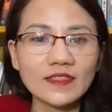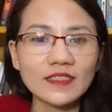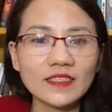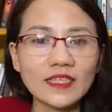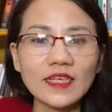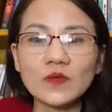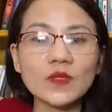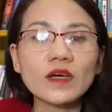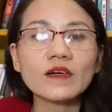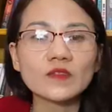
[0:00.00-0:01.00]
cho anh chị những cái
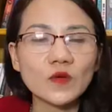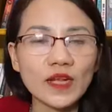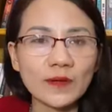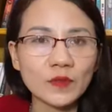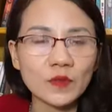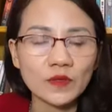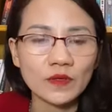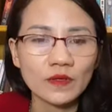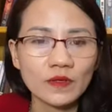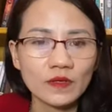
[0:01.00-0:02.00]
điều tích cực tốt đẹp
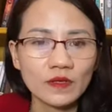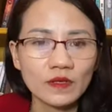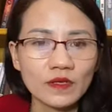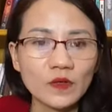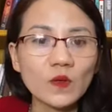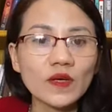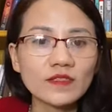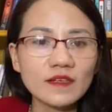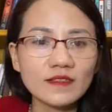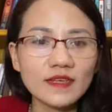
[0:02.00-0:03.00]
thôi để
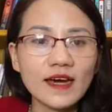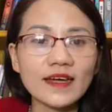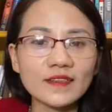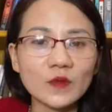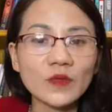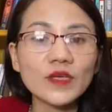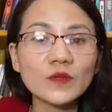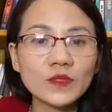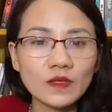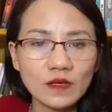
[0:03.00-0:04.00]
nuôi dưỡng những cái hạt
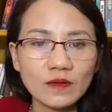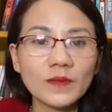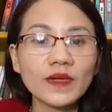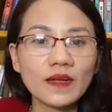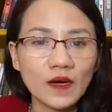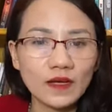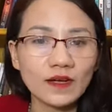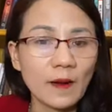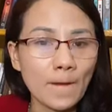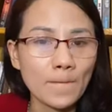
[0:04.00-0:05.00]
giống yêu thương biết
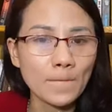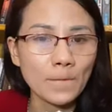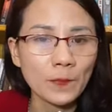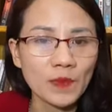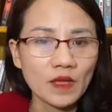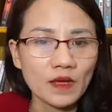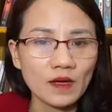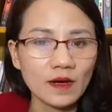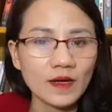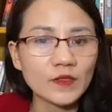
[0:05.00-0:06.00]
ơn
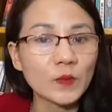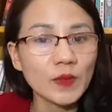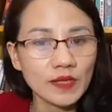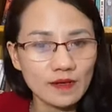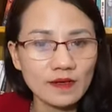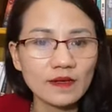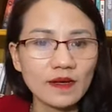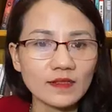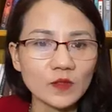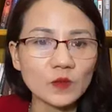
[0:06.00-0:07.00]
hạt giống biết
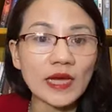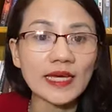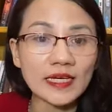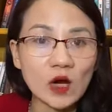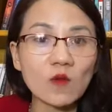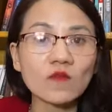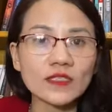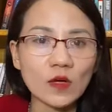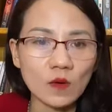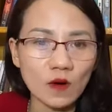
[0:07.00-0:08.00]
ơn hạt giống thành
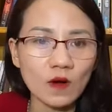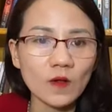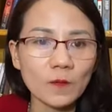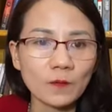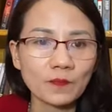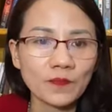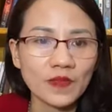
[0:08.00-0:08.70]
công và giàu có